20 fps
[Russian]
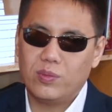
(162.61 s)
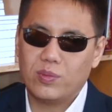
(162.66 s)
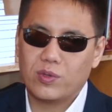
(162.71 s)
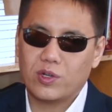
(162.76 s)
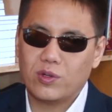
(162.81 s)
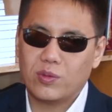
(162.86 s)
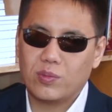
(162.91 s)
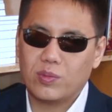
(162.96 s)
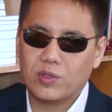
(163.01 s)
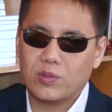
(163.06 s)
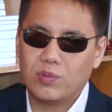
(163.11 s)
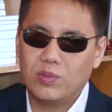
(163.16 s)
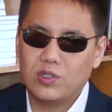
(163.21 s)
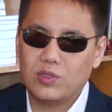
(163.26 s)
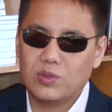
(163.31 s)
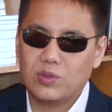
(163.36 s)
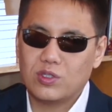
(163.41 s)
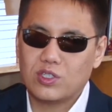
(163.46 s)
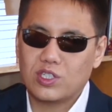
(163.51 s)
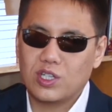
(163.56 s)
права
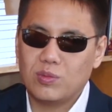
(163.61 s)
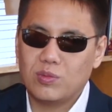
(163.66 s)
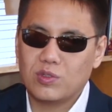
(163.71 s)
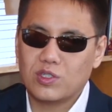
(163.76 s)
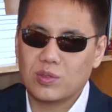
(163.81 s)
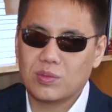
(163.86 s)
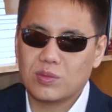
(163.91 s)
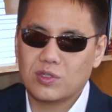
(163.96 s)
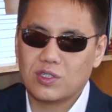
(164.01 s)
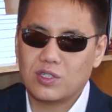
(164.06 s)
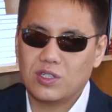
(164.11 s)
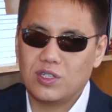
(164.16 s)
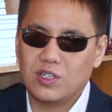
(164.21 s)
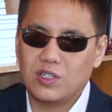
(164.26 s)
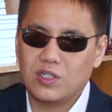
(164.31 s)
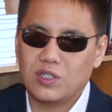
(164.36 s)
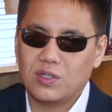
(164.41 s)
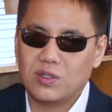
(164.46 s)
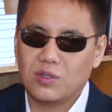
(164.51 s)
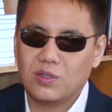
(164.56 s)
подписывать сами
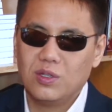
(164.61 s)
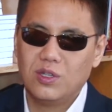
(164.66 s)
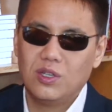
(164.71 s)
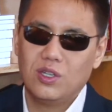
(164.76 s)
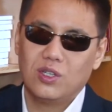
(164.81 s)
самостоятельно.